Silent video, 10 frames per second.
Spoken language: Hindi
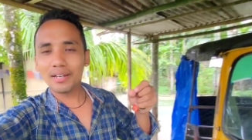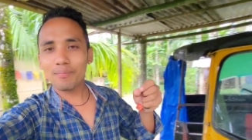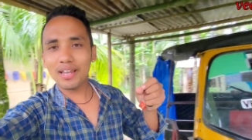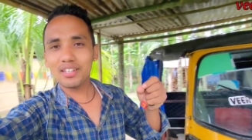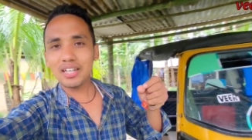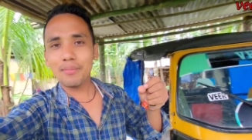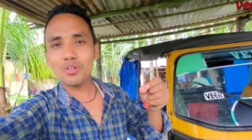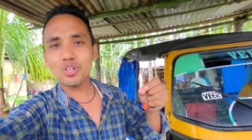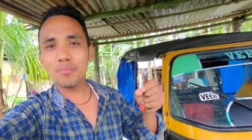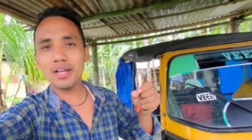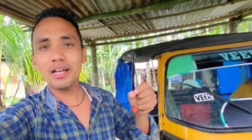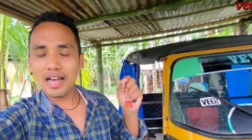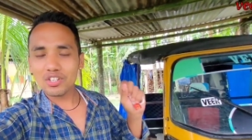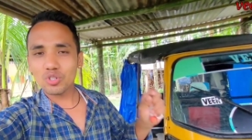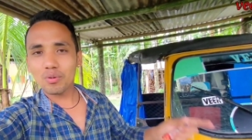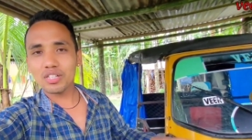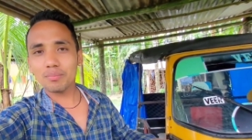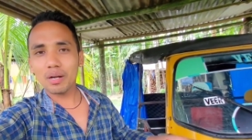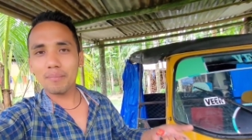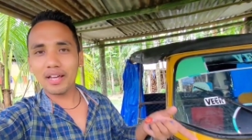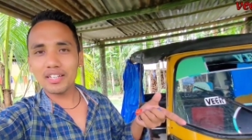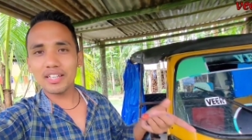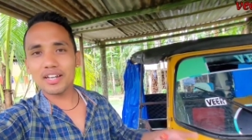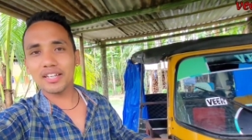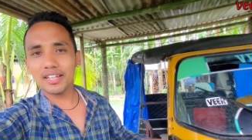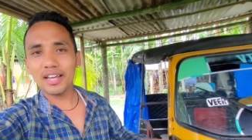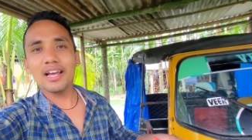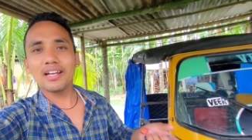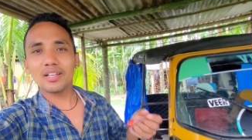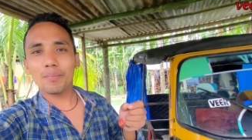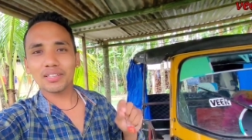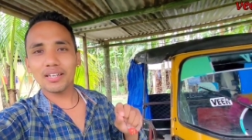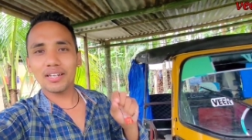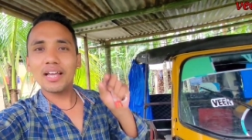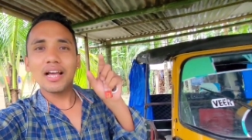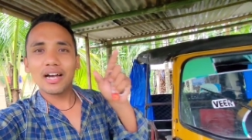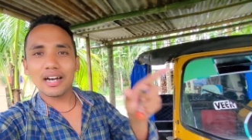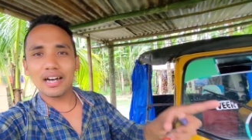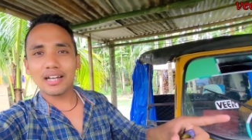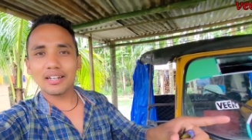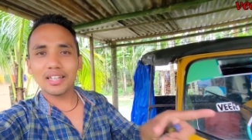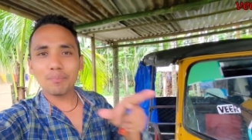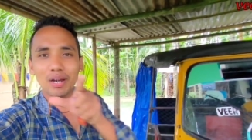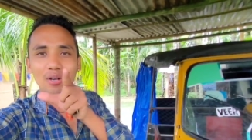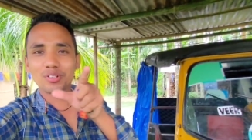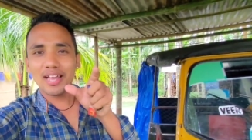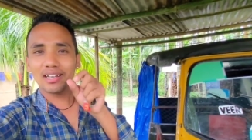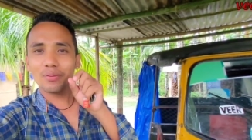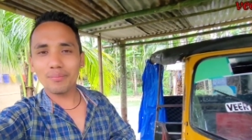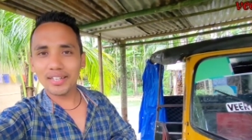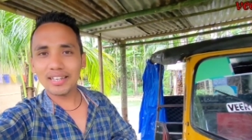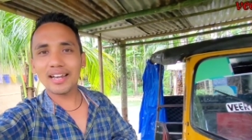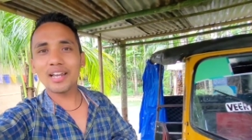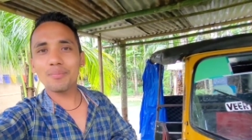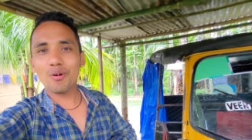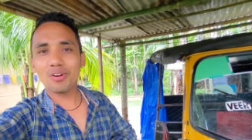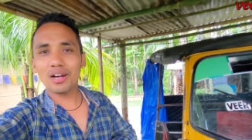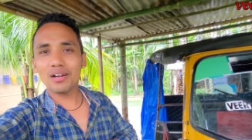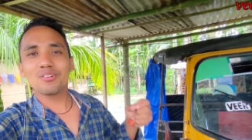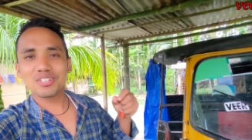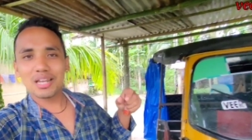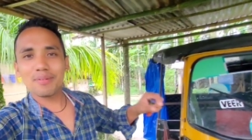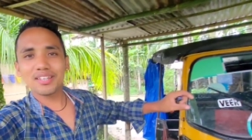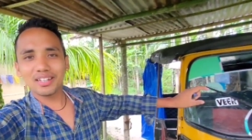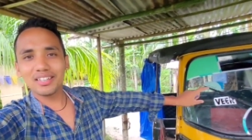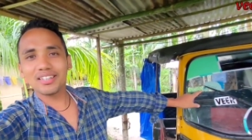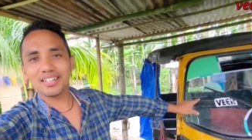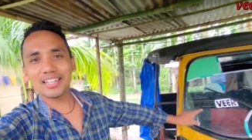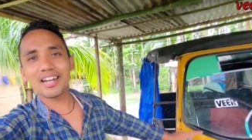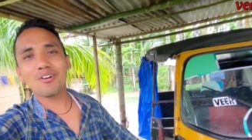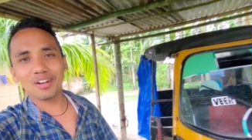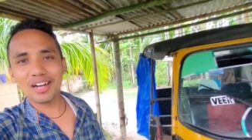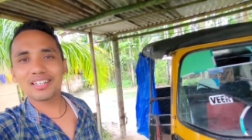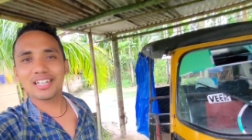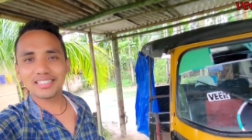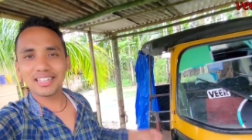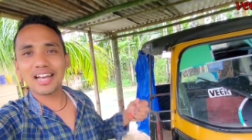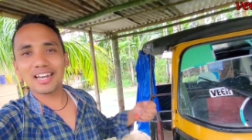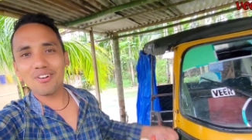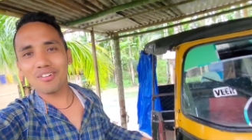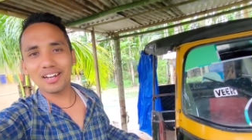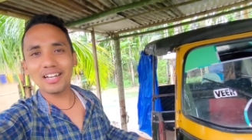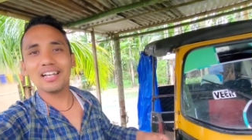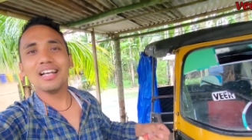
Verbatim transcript: तो बारिश का मौसम में सुबह से पूरा बारिश दे रखी है तो पता नहीं नदी फ्लाट हो जाएगा तो फिर मैं जा नहीं पाऊंगा इसलिए मैं जल्द ही जल्द जाना होगा जल्द जल्द आना होगा